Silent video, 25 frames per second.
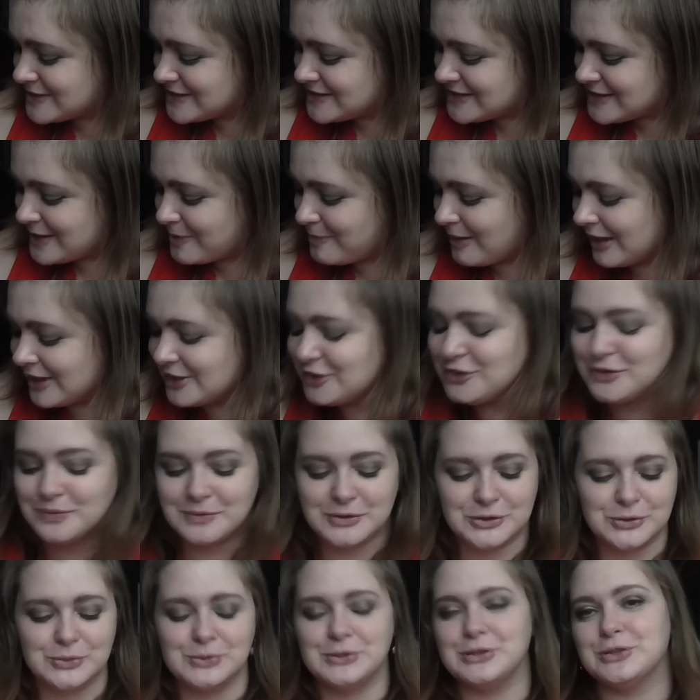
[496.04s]
sitze. Er mag
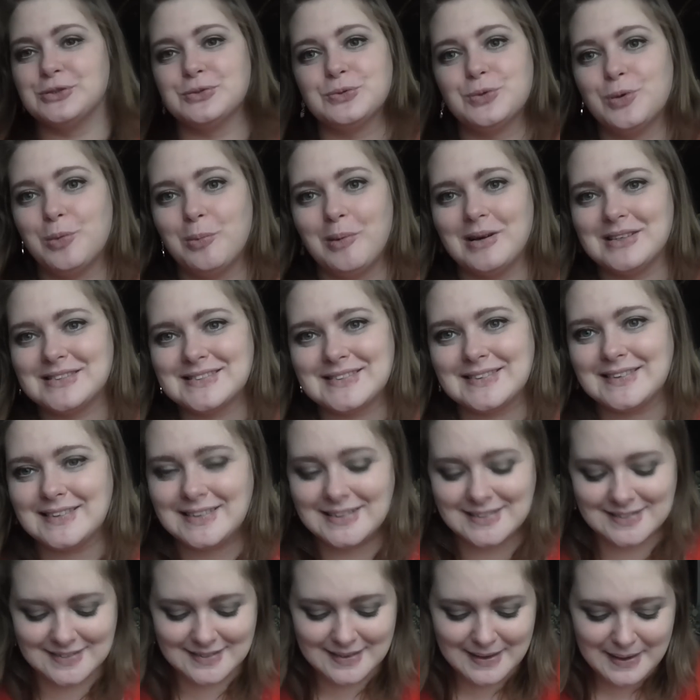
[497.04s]
sowieso die Tuchmasken
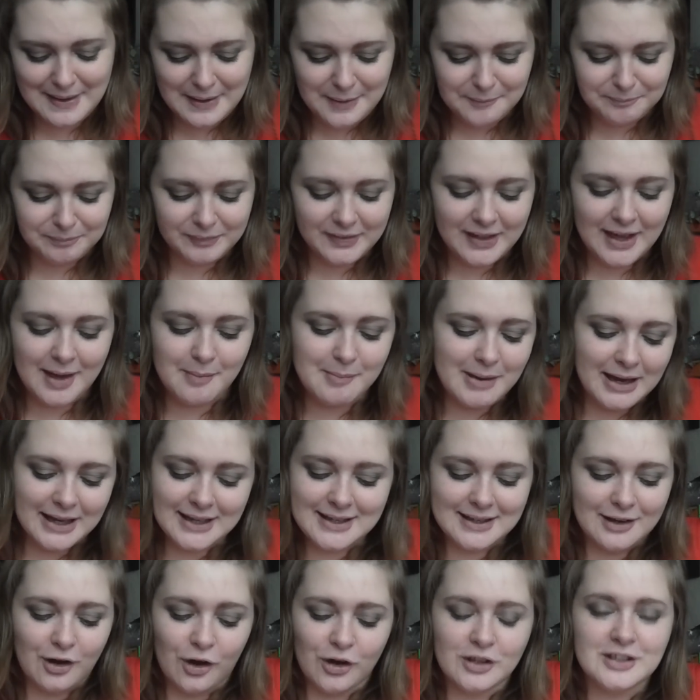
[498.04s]
nicht. Er
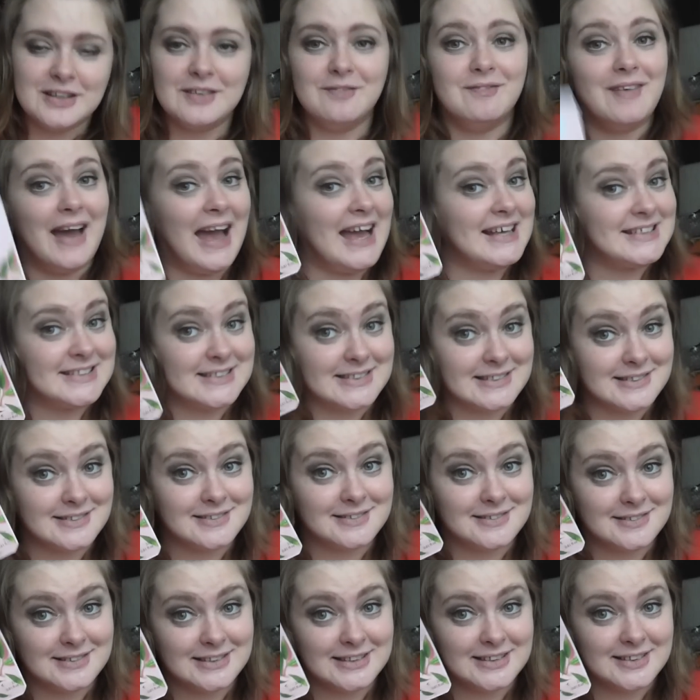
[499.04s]
mag auch die
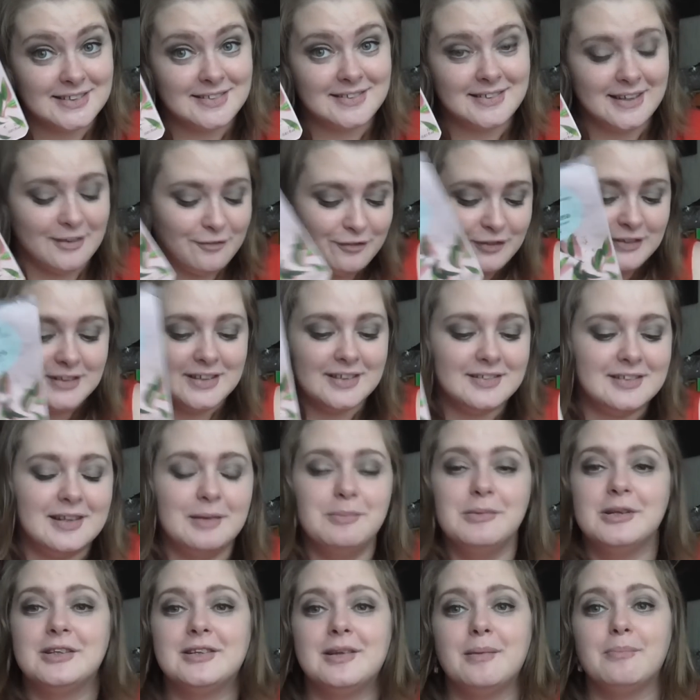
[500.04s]
Weißen nicht. Er findet
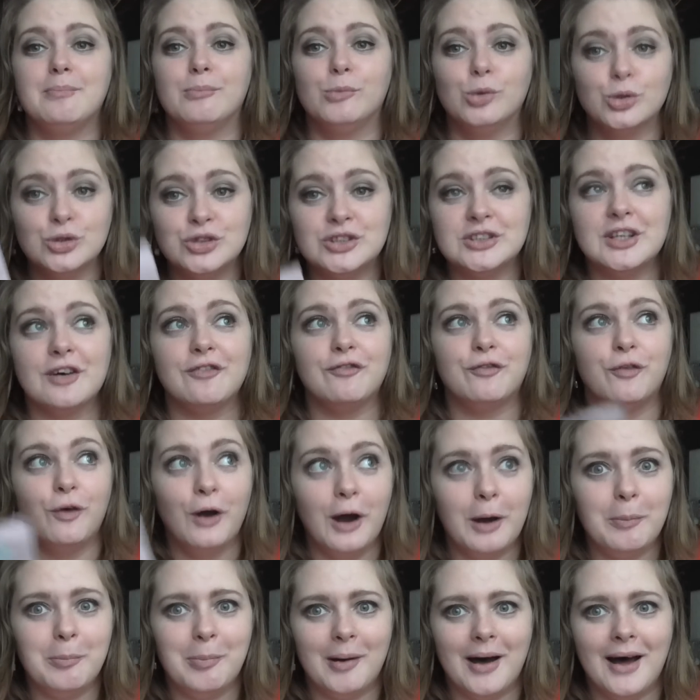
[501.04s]
die mit dem Muster
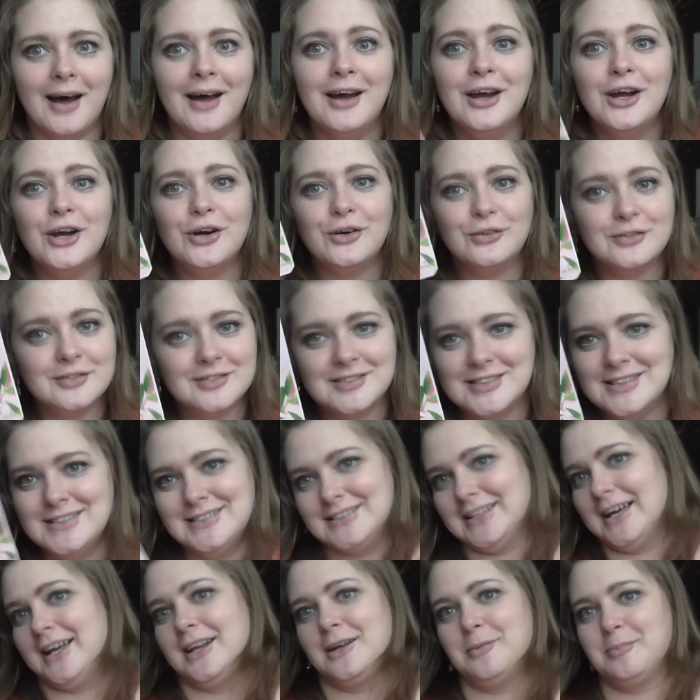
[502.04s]
furchtbar und die
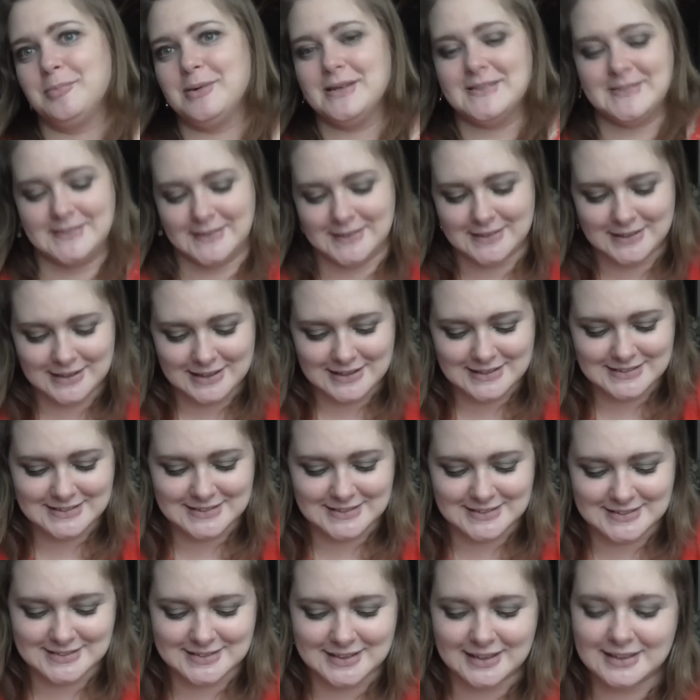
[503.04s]
ist auch nicht besser, hat er
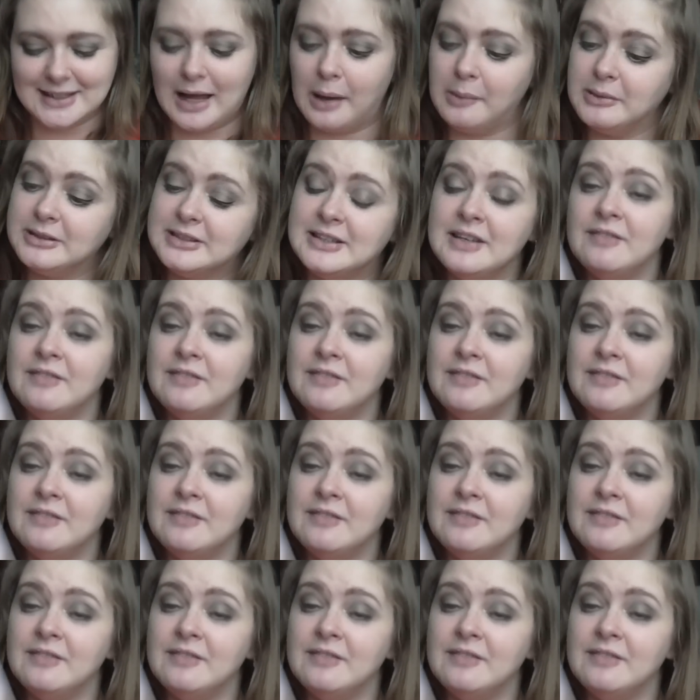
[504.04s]
letztens gesagt. Aber